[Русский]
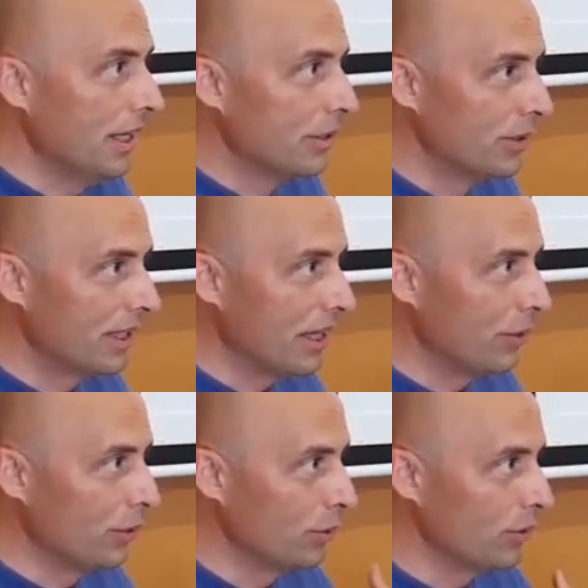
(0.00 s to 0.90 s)
Но так как
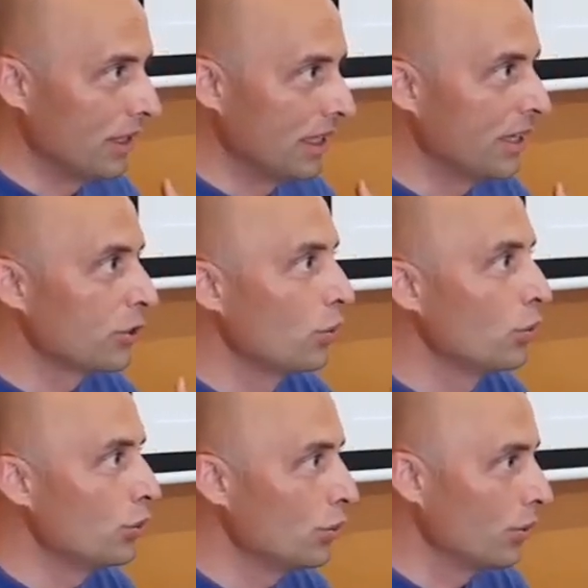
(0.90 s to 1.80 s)
он туда на
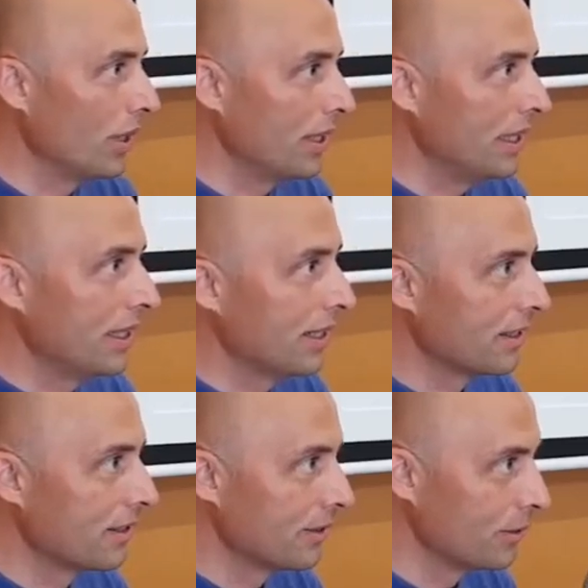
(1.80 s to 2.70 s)
экскурсию, а не
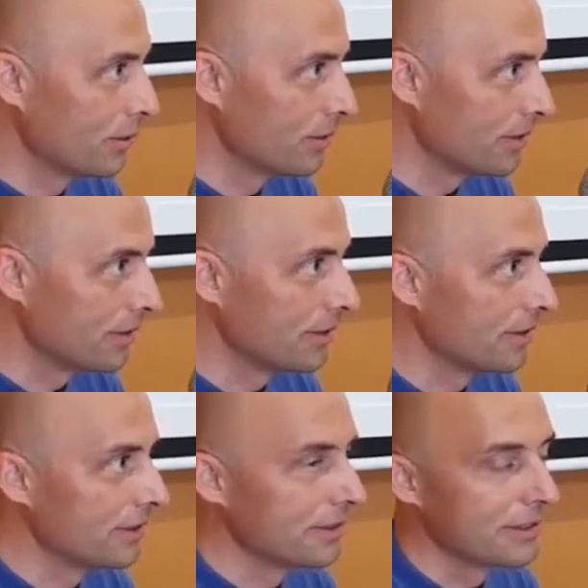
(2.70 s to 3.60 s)
как, ну, а,